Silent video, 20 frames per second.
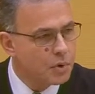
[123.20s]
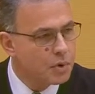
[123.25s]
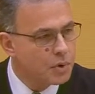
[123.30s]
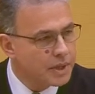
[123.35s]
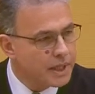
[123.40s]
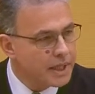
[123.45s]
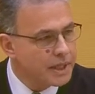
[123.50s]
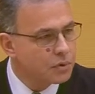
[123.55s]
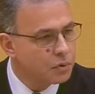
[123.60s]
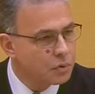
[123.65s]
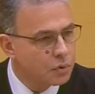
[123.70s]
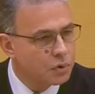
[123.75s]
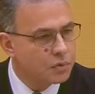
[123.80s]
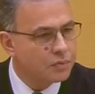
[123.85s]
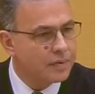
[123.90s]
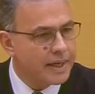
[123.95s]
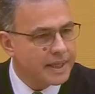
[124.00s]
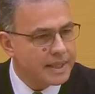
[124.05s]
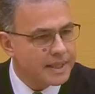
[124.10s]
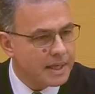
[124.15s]
Mühen in
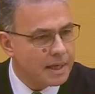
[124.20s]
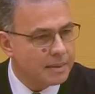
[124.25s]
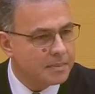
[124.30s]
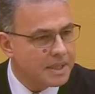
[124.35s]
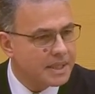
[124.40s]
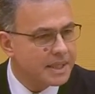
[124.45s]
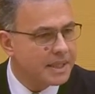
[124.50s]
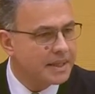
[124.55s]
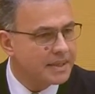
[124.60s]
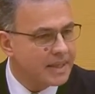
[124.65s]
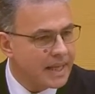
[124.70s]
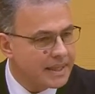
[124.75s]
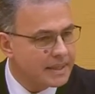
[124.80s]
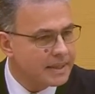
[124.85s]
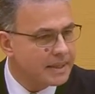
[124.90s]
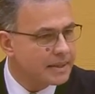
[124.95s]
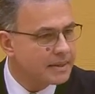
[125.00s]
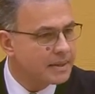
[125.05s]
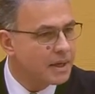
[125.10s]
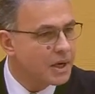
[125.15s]
unwegsames
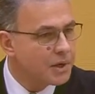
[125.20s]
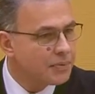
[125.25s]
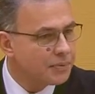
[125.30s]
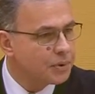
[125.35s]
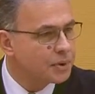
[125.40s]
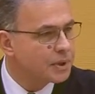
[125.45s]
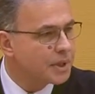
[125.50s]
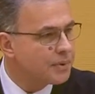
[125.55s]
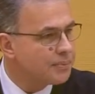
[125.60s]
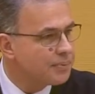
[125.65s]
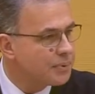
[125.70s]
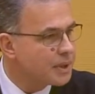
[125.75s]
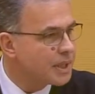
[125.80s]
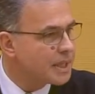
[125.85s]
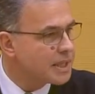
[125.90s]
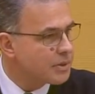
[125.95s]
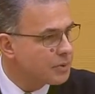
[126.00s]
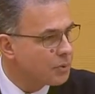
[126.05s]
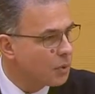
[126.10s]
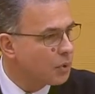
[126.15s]
Gelände Futter für
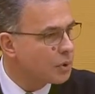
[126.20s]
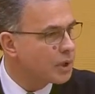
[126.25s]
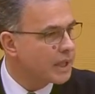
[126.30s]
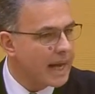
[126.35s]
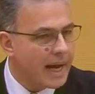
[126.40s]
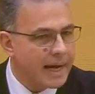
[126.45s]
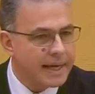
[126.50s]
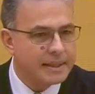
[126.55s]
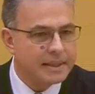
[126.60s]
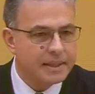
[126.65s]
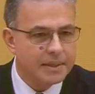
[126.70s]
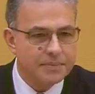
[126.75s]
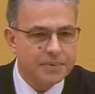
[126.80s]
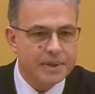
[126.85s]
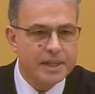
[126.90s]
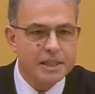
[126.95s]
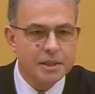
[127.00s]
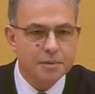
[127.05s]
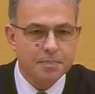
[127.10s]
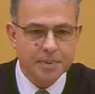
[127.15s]
das notleidende
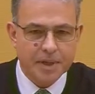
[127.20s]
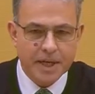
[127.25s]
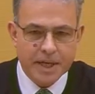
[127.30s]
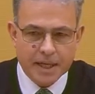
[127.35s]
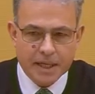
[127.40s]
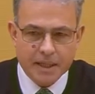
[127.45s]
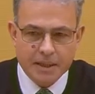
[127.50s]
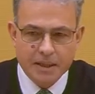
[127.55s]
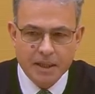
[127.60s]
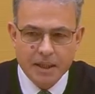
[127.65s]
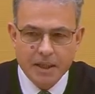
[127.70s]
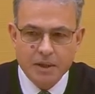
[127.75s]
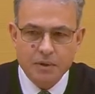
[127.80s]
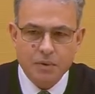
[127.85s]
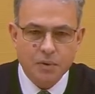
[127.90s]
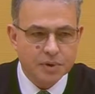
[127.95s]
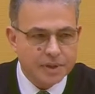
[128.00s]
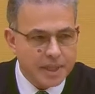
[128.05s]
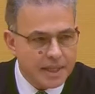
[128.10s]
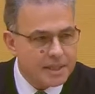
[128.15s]
Wild bringen.
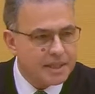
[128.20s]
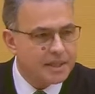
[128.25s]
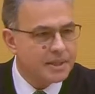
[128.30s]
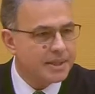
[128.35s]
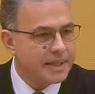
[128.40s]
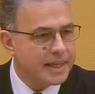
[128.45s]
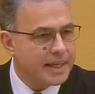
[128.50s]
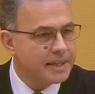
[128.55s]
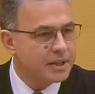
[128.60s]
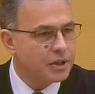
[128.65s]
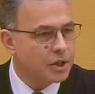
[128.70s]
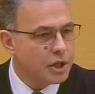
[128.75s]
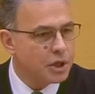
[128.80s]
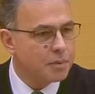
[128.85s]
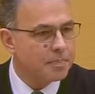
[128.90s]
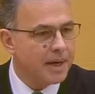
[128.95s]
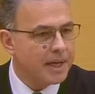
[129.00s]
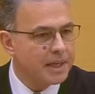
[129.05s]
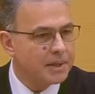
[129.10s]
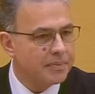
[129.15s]
Und das ist jeden
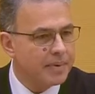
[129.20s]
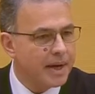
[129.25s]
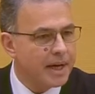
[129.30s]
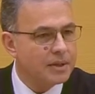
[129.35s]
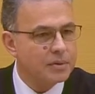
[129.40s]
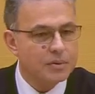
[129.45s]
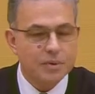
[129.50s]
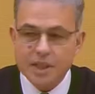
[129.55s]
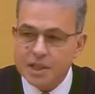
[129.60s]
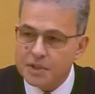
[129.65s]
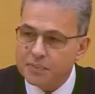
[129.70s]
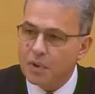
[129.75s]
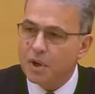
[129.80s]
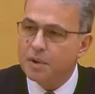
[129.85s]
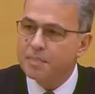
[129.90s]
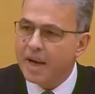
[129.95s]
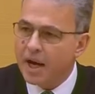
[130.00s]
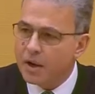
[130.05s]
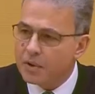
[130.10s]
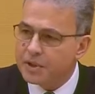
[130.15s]
Respekt wert. Und das
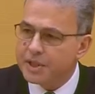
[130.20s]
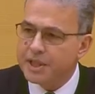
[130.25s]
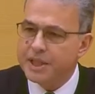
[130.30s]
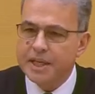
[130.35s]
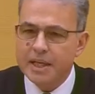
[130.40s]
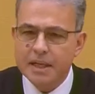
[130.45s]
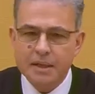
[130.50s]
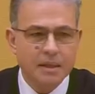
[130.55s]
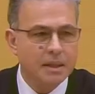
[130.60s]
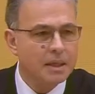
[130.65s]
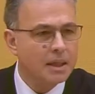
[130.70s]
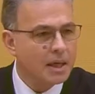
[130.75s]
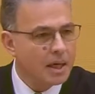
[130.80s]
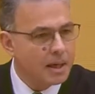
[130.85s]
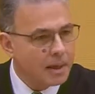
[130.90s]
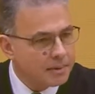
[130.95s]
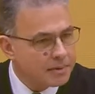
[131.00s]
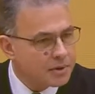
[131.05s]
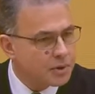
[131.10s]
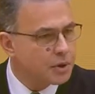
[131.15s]
wollen wir auch hier
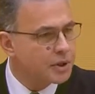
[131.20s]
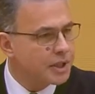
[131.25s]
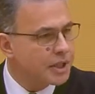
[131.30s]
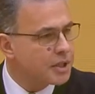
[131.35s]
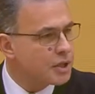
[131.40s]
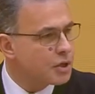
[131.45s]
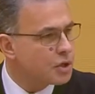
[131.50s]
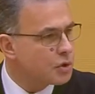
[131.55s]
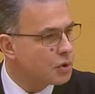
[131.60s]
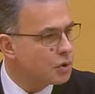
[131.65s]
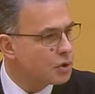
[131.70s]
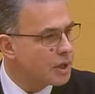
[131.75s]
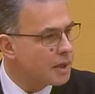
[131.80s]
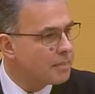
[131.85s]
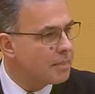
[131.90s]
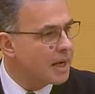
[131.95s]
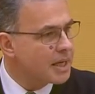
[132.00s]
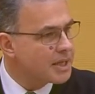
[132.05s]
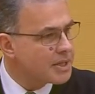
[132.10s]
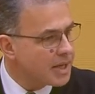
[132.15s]
zu dieser
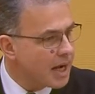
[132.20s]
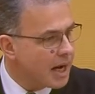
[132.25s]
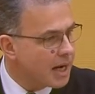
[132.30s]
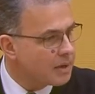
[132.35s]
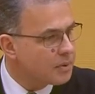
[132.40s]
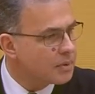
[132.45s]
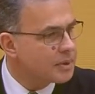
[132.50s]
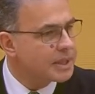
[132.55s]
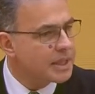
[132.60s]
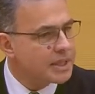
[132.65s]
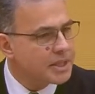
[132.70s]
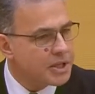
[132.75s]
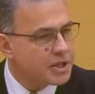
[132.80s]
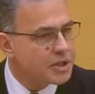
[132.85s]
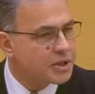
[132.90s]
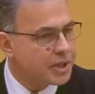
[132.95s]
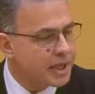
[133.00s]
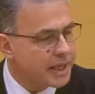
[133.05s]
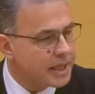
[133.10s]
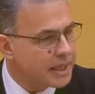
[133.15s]
Stunde mal sagen. Und das
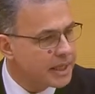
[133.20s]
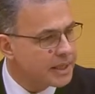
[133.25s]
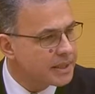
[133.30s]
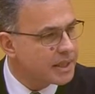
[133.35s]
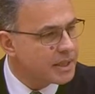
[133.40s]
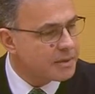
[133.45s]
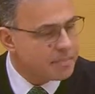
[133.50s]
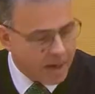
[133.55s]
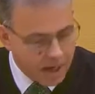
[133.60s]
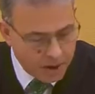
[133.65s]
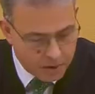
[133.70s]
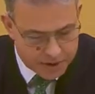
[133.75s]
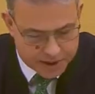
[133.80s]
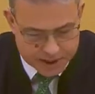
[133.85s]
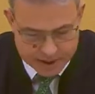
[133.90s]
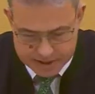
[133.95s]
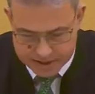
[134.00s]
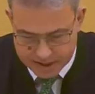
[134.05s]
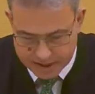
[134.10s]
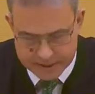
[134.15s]
ist dringlich, dass man auch
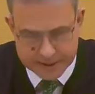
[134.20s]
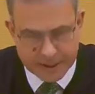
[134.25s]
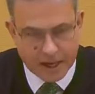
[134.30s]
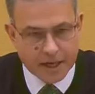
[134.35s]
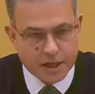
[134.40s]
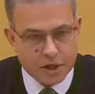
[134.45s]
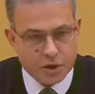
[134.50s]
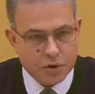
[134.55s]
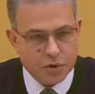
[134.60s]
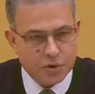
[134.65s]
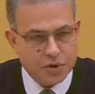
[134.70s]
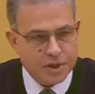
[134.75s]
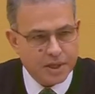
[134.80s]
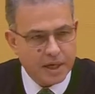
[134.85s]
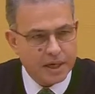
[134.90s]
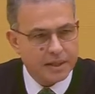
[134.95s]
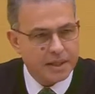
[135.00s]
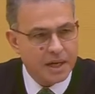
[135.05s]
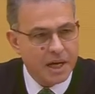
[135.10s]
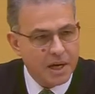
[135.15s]
hier sehr Dankeschön
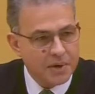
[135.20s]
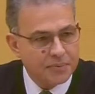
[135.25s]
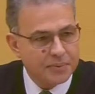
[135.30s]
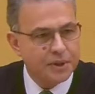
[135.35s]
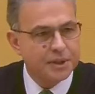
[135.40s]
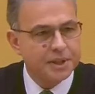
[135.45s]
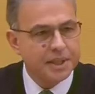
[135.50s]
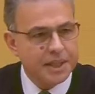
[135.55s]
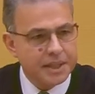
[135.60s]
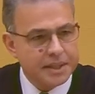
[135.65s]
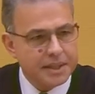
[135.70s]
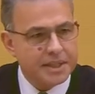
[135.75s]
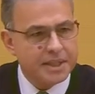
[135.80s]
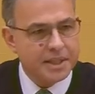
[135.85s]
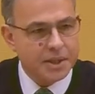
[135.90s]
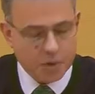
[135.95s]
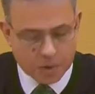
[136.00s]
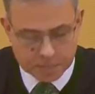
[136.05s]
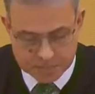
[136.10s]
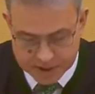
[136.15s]
sagt für die, die
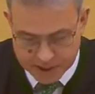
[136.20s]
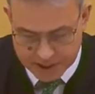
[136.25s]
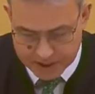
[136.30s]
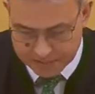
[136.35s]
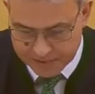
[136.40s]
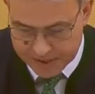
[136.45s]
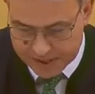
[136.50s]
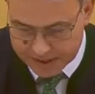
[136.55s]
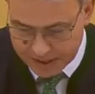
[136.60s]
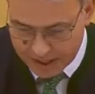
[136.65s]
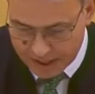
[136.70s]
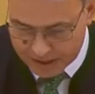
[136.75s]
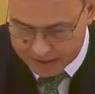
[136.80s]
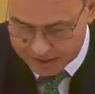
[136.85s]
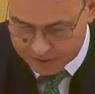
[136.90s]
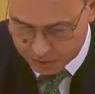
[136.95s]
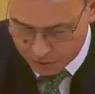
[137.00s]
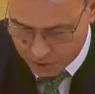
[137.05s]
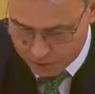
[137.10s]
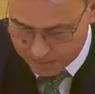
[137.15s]
sich um unsere Wildarten